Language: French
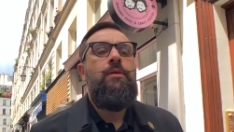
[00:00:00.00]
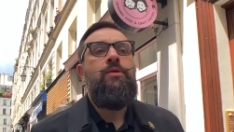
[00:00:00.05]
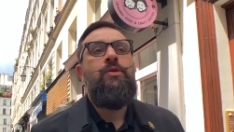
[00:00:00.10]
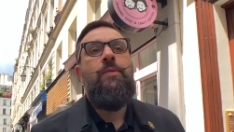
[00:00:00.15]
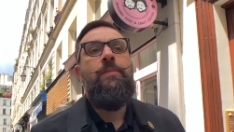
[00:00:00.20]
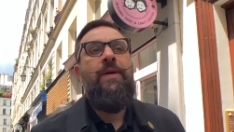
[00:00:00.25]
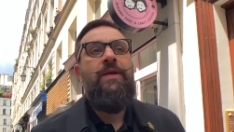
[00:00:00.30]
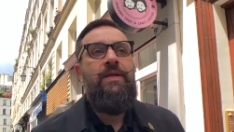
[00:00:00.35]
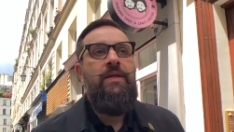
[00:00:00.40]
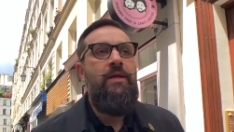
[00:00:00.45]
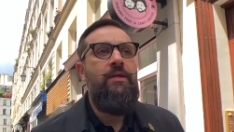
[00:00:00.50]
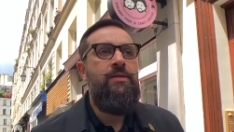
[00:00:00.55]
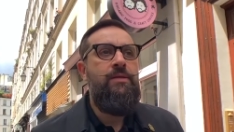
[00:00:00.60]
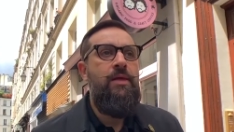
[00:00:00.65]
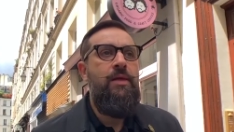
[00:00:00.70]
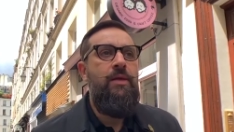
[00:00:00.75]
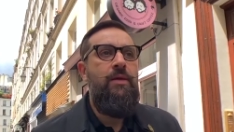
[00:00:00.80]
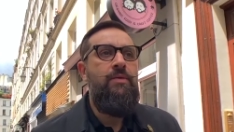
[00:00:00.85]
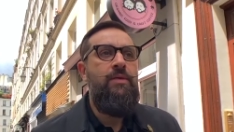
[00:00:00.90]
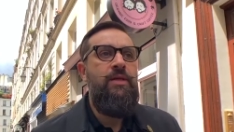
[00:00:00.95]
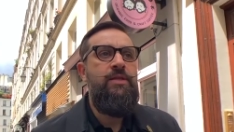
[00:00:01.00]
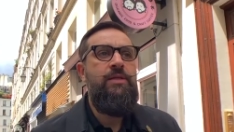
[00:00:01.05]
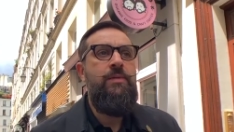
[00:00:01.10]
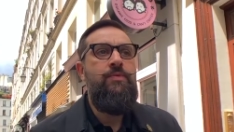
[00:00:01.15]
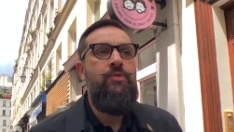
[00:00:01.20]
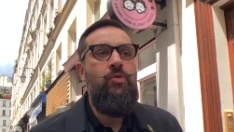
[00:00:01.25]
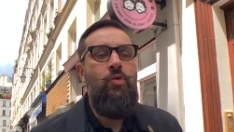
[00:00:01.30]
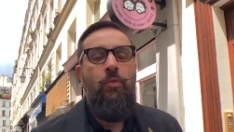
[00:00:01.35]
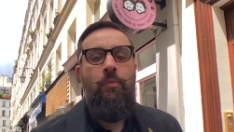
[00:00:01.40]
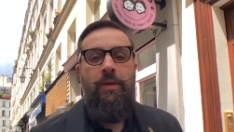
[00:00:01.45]
Je vais pas dire que c'est une
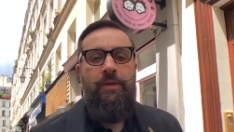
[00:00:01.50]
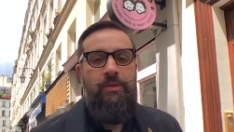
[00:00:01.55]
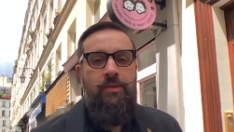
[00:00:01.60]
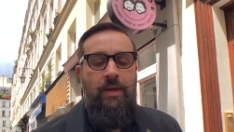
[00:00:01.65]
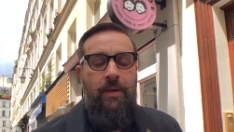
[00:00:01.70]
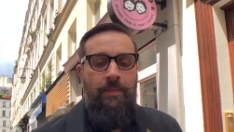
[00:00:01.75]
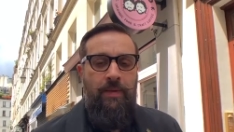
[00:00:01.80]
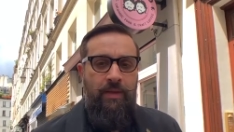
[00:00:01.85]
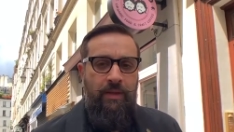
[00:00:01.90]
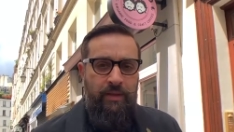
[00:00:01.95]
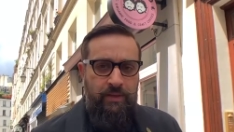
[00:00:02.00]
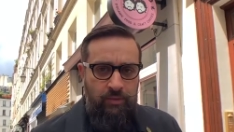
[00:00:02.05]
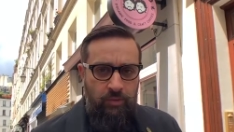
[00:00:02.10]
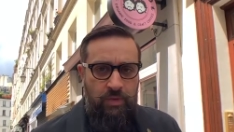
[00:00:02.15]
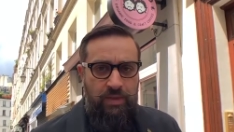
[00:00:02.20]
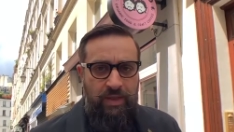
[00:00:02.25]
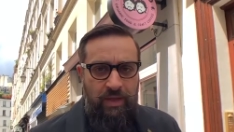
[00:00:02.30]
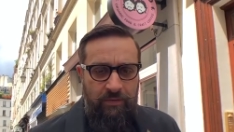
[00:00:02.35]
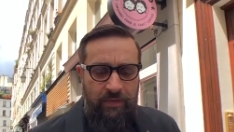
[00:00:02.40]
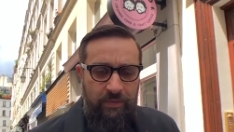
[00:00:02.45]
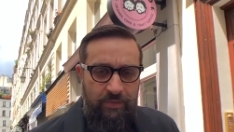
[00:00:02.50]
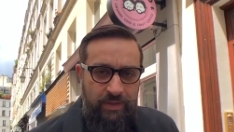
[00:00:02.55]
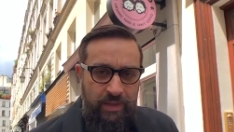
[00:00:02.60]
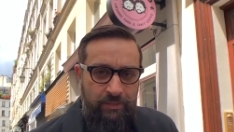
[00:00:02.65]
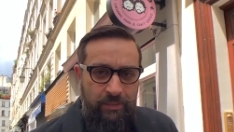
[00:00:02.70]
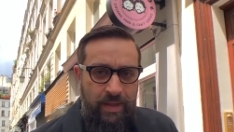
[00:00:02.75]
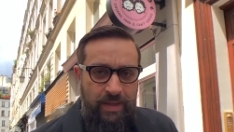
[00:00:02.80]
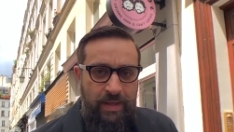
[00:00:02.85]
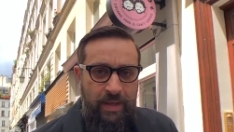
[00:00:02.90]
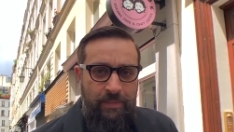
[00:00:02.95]
exception parce qu'il y a plein de restos qui travaillent de
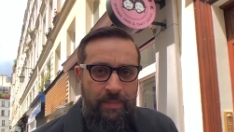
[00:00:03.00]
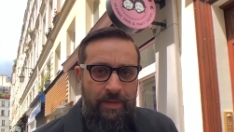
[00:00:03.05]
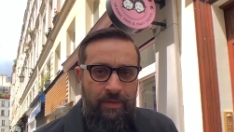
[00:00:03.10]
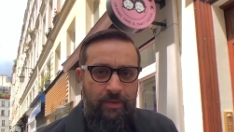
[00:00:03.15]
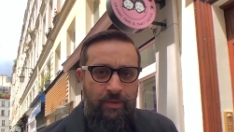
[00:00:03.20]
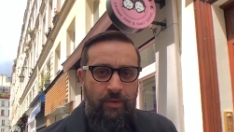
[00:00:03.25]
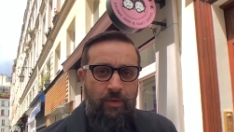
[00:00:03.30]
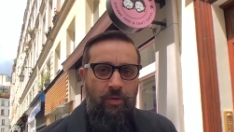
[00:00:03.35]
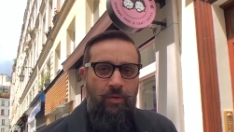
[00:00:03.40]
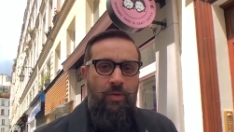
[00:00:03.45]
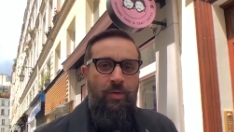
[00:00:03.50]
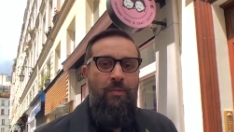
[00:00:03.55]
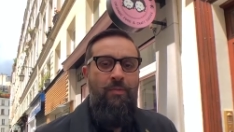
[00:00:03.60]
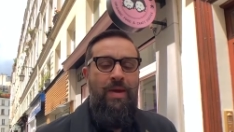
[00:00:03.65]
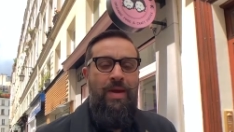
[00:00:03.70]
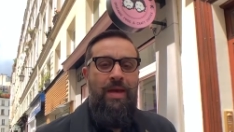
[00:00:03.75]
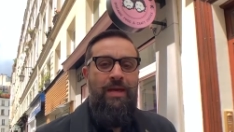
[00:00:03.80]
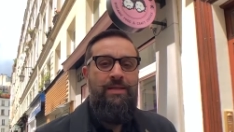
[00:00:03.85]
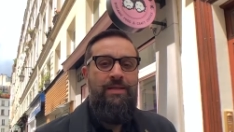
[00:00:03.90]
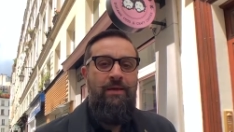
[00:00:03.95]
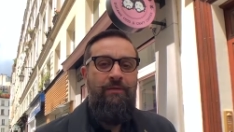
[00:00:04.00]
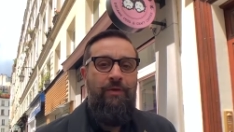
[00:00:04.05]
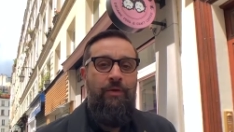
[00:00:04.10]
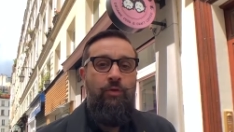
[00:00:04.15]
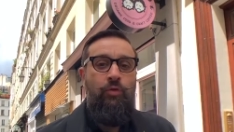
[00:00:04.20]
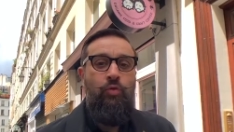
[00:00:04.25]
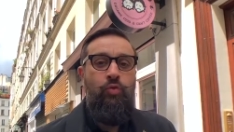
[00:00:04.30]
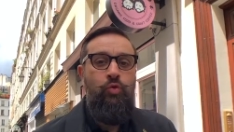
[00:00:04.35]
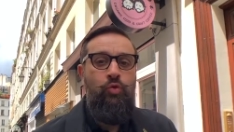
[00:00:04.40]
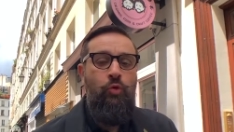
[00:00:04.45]
cette manière maintenant, mais ça fait
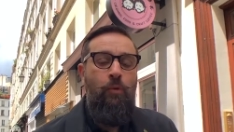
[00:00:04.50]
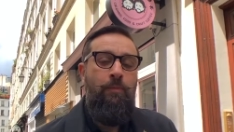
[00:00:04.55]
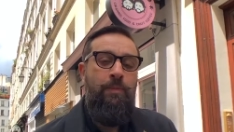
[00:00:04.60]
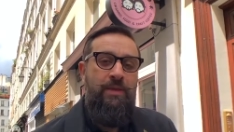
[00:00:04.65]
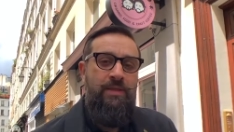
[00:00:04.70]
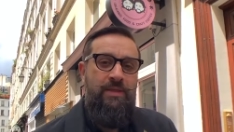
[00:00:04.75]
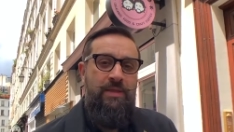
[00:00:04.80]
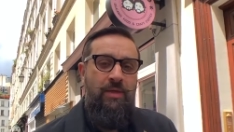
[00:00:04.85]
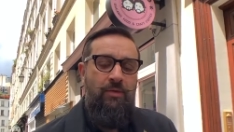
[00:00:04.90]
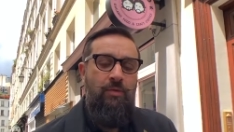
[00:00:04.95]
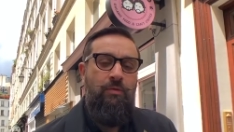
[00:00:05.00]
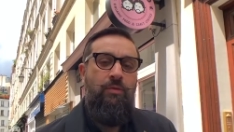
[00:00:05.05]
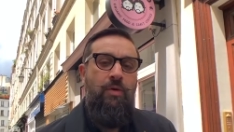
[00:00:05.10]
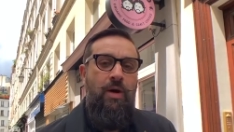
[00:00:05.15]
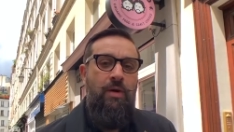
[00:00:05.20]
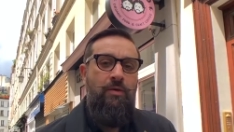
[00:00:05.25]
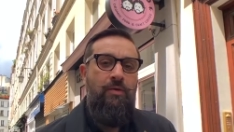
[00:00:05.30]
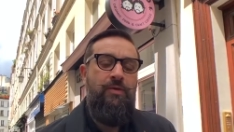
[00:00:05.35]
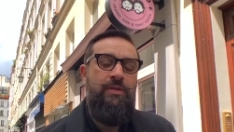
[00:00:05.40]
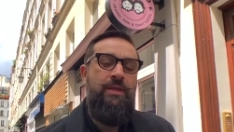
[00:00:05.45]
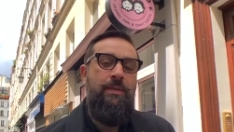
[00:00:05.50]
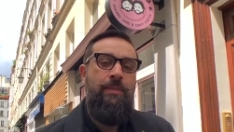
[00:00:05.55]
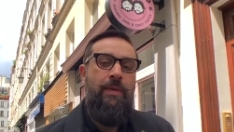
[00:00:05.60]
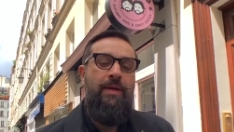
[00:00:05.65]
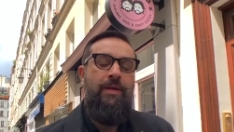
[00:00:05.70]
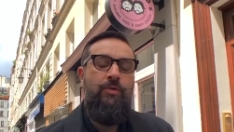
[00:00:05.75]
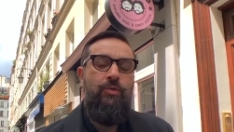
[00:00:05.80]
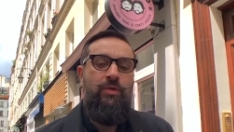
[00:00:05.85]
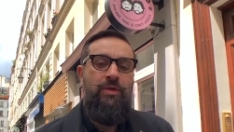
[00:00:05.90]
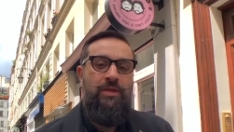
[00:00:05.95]
toujours plaisir de voir que c'est pas
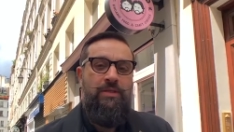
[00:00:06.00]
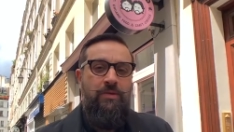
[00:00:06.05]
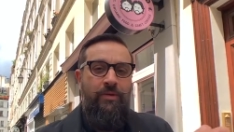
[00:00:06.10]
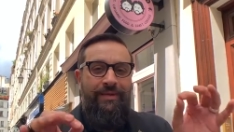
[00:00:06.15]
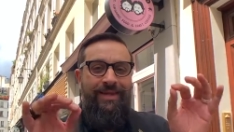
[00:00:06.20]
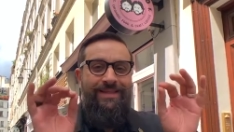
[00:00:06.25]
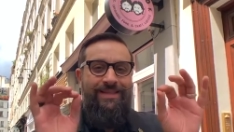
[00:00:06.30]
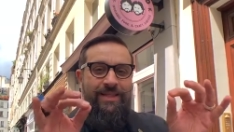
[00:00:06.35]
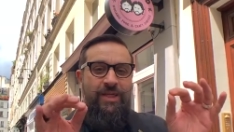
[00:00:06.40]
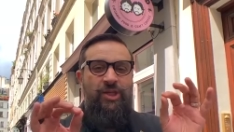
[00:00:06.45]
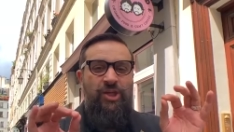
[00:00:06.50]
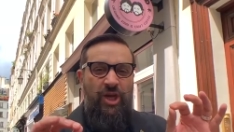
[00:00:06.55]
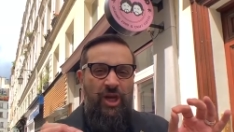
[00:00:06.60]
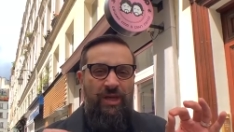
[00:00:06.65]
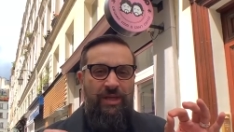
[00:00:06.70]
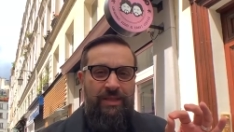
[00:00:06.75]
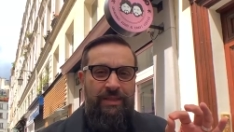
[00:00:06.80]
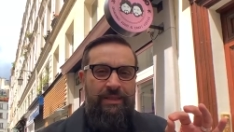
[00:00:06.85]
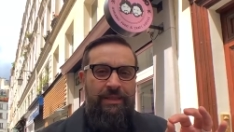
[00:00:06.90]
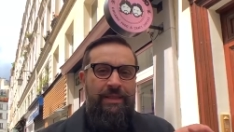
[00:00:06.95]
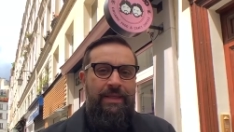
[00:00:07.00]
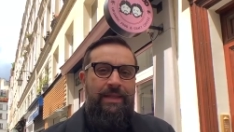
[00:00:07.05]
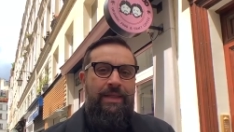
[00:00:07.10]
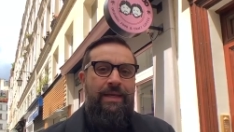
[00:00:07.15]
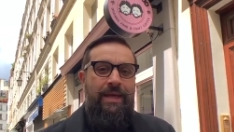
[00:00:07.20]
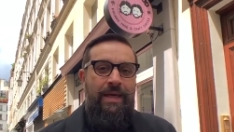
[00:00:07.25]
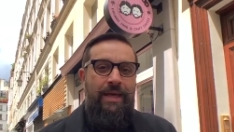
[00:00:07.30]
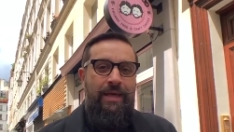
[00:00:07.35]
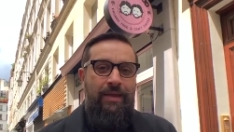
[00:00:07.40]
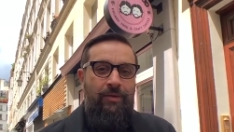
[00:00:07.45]
des trucs qui sortent d'un sachet
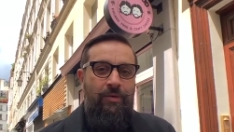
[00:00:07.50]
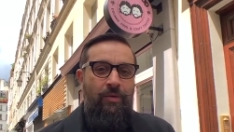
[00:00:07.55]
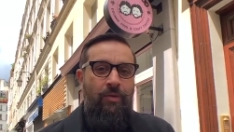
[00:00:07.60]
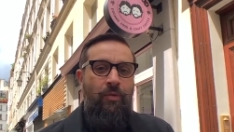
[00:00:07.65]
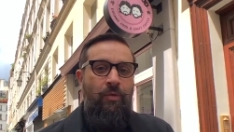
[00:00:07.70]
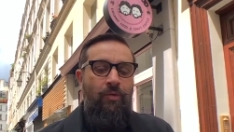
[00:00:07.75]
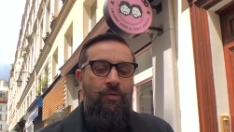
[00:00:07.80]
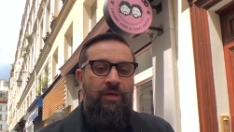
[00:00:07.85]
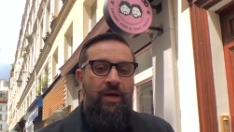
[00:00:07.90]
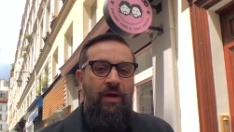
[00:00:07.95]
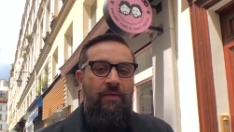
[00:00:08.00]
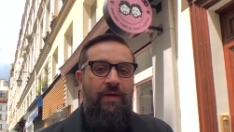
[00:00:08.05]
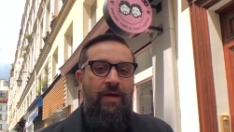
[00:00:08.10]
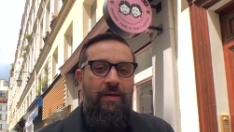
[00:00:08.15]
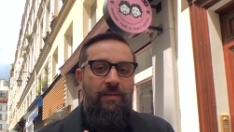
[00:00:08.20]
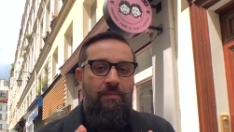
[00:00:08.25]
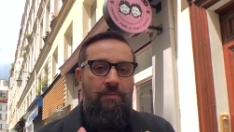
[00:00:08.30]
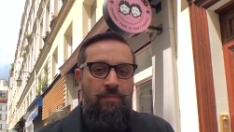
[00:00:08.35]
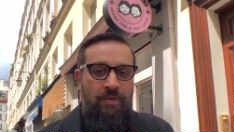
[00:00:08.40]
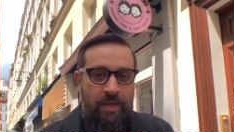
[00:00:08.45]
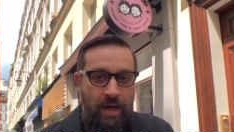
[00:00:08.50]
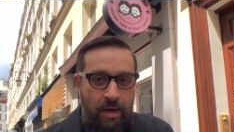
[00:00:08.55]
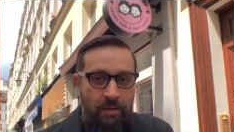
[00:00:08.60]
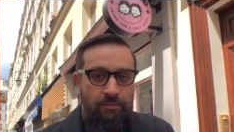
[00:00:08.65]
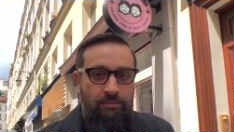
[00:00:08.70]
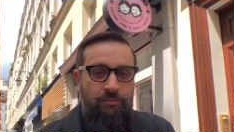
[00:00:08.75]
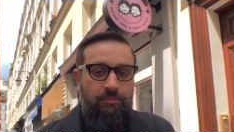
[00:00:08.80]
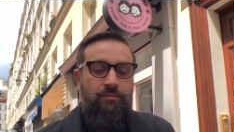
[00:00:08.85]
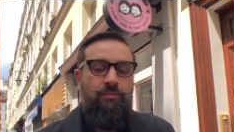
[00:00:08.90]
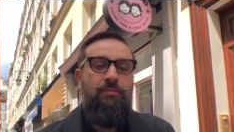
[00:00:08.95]
et que on travaille bien
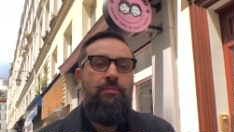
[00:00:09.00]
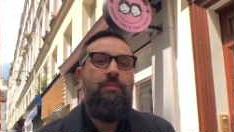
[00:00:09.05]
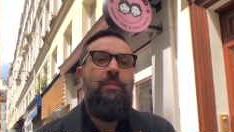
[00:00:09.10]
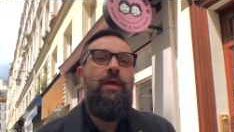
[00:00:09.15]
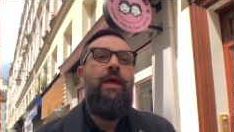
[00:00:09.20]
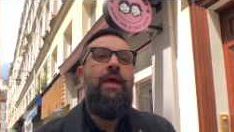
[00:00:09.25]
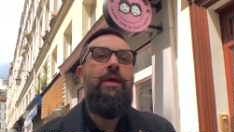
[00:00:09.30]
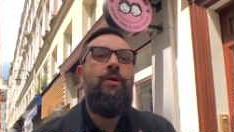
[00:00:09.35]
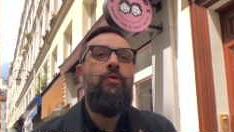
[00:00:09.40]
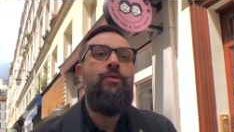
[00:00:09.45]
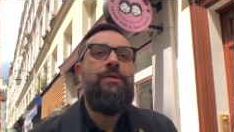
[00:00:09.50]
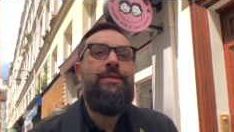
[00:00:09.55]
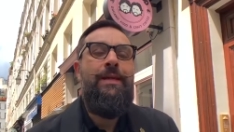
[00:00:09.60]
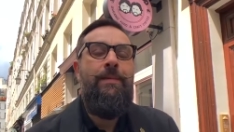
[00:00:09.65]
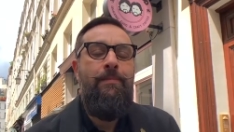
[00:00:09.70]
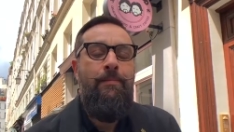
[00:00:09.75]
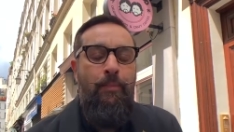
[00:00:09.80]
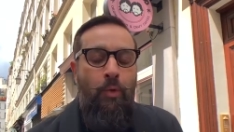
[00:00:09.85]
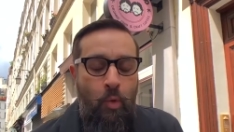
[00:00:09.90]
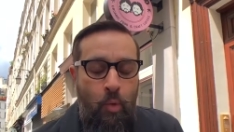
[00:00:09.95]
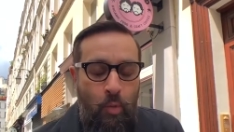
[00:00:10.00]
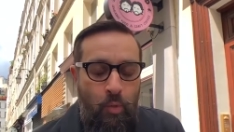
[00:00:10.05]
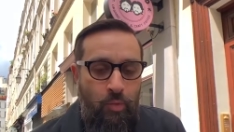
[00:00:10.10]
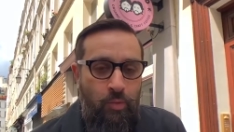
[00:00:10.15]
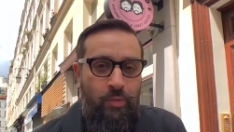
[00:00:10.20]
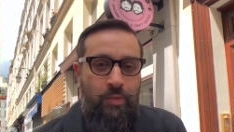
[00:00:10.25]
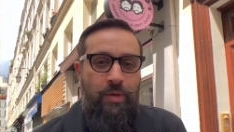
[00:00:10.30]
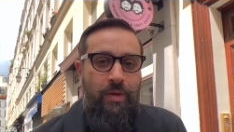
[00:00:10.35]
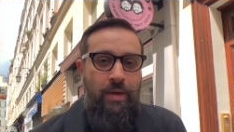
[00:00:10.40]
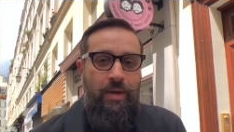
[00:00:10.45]
et que c'est bon
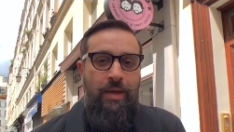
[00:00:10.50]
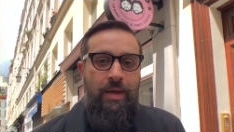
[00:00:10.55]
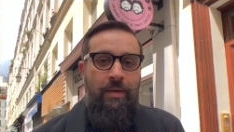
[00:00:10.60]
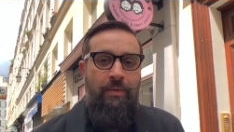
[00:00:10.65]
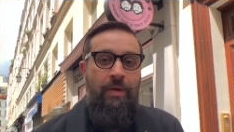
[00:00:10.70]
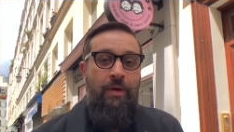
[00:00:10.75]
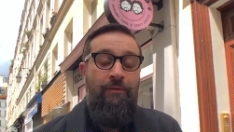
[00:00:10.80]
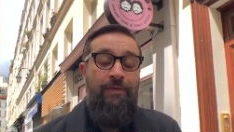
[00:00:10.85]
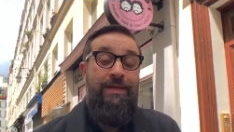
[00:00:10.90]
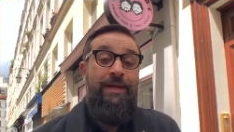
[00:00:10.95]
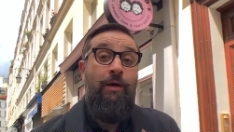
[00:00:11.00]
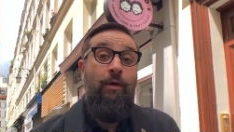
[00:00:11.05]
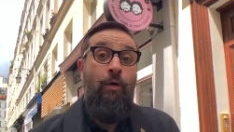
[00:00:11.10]
et on a envie d'y